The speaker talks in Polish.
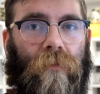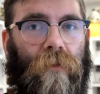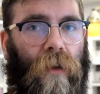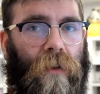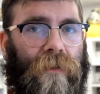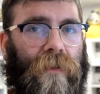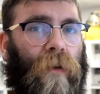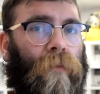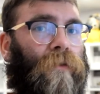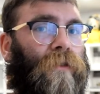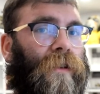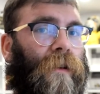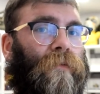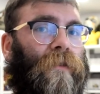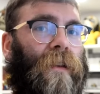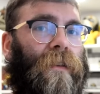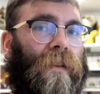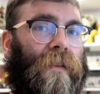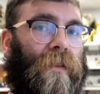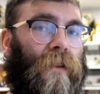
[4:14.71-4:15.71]
to, co muszę
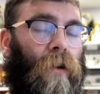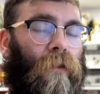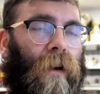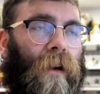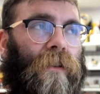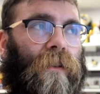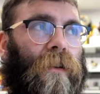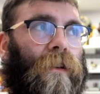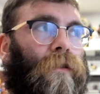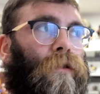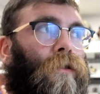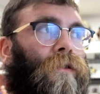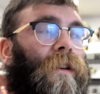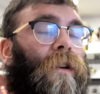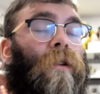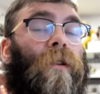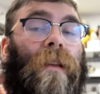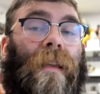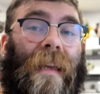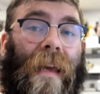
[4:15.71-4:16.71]
przetestować i to,
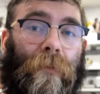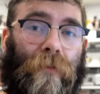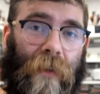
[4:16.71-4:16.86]
czego nie